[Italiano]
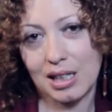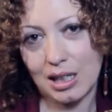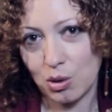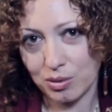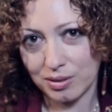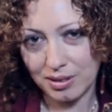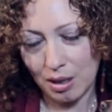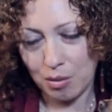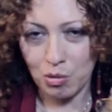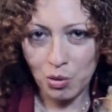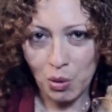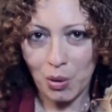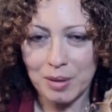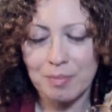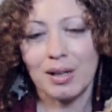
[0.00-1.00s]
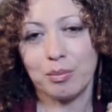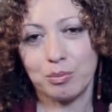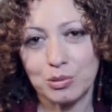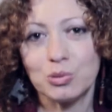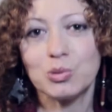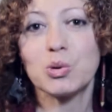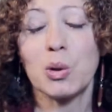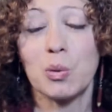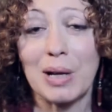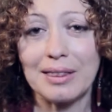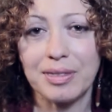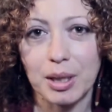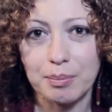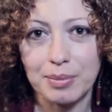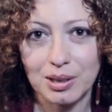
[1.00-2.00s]
che non siamo noi ma appunto è
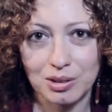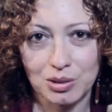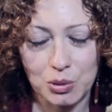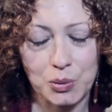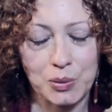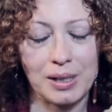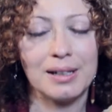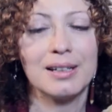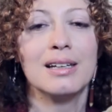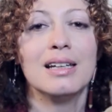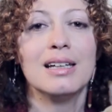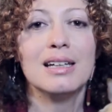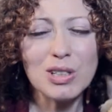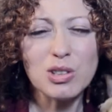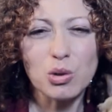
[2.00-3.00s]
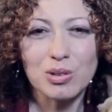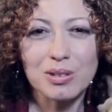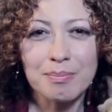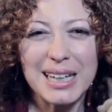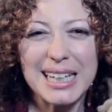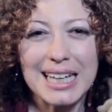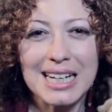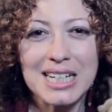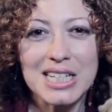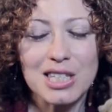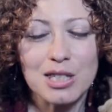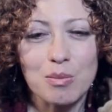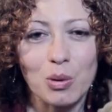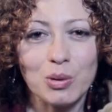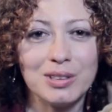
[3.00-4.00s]
un'altra persona. Questo
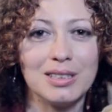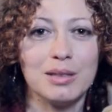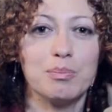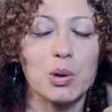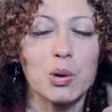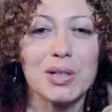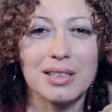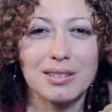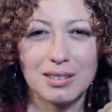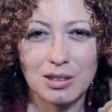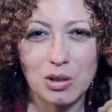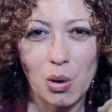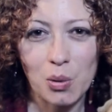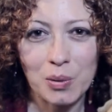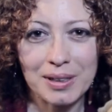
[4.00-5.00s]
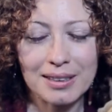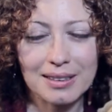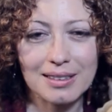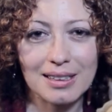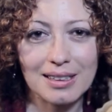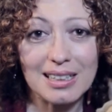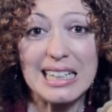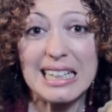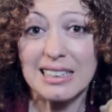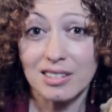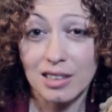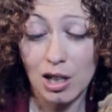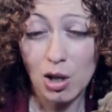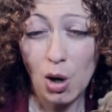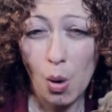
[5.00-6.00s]
meccanismo di proiezione che
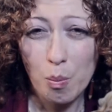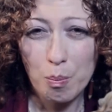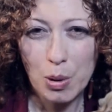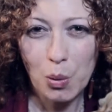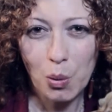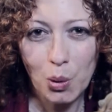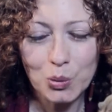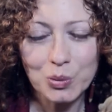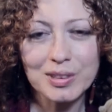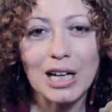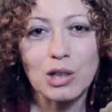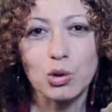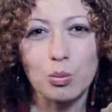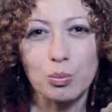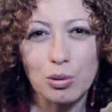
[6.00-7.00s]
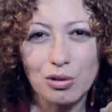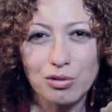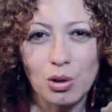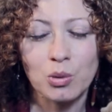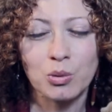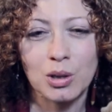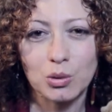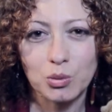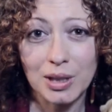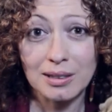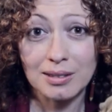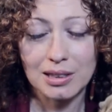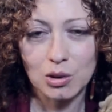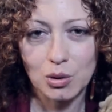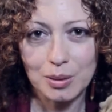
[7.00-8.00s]
interrompe un contatto profondo,
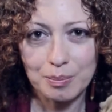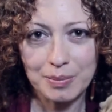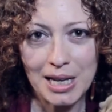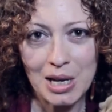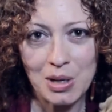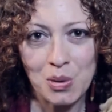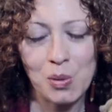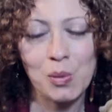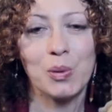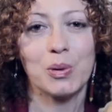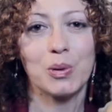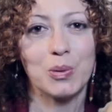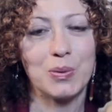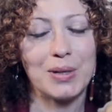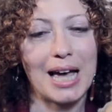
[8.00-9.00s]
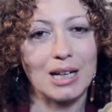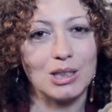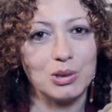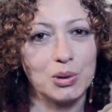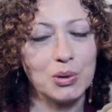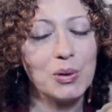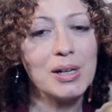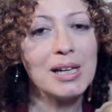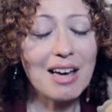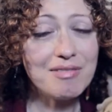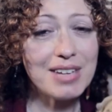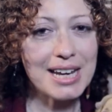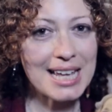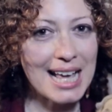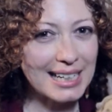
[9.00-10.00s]
autentico e pieno con l'altro
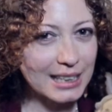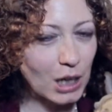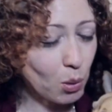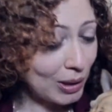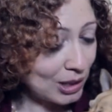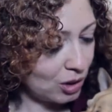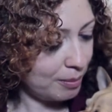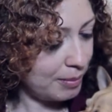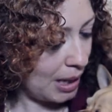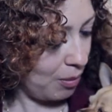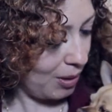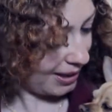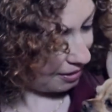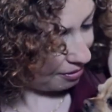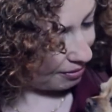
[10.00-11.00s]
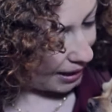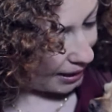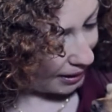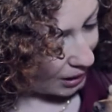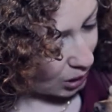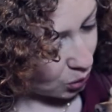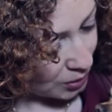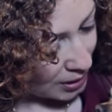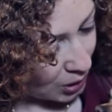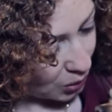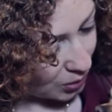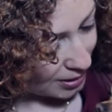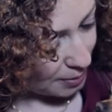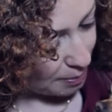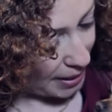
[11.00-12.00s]
avviene anche quando abbiamo a che fare con i
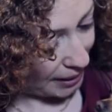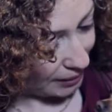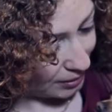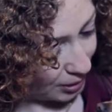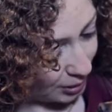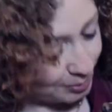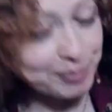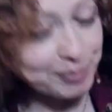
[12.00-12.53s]
nostri pet.